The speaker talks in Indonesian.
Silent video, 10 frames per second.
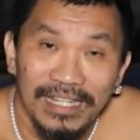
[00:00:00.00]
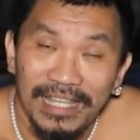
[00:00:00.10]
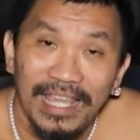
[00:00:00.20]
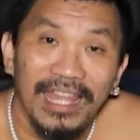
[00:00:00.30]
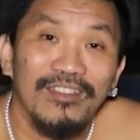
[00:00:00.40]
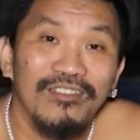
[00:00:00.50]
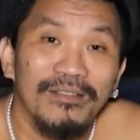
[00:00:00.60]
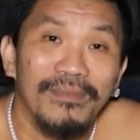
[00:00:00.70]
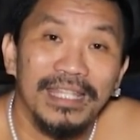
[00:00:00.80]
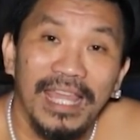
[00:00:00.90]
di saat lu
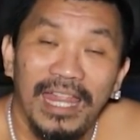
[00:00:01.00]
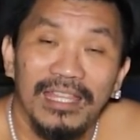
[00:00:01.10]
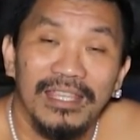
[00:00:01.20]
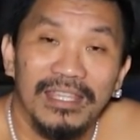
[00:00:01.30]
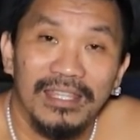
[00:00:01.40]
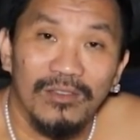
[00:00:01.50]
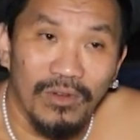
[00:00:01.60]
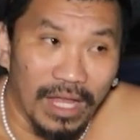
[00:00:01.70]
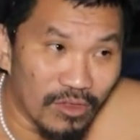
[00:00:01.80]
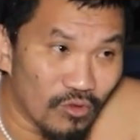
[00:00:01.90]
ngebacain
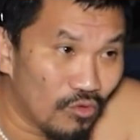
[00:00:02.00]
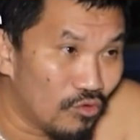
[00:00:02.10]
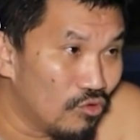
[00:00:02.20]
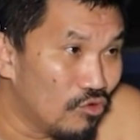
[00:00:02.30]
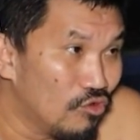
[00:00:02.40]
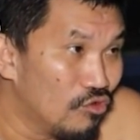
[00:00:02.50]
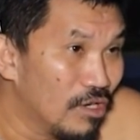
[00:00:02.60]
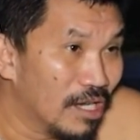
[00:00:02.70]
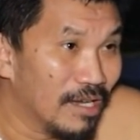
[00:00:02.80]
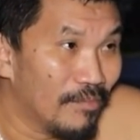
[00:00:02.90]
sesuatu
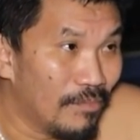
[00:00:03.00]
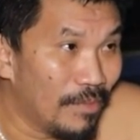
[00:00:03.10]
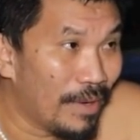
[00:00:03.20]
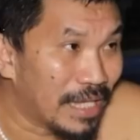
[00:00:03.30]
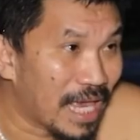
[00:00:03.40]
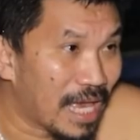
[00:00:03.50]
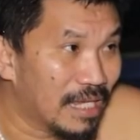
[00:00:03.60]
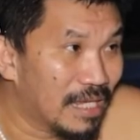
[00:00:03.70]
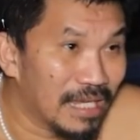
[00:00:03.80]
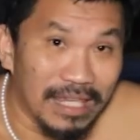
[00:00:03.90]
membaca
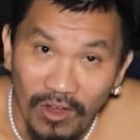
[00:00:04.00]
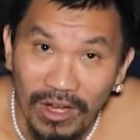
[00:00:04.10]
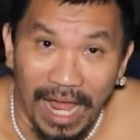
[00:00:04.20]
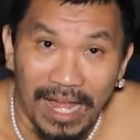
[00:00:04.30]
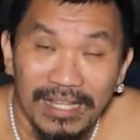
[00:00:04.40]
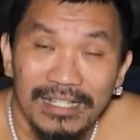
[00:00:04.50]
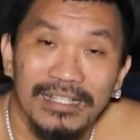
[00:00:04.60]
seseorang